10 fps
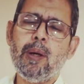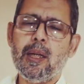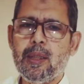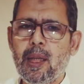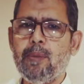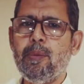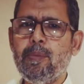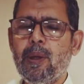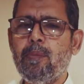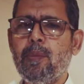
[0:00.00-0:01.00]
पाकिस्तान में
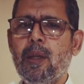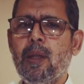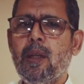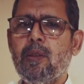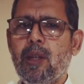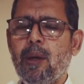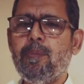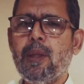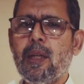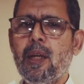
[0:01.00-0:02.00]
भी हम
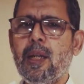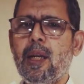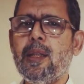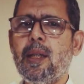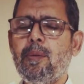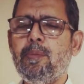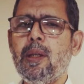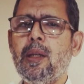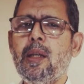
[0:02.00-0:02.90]
छापने का इरादा हमने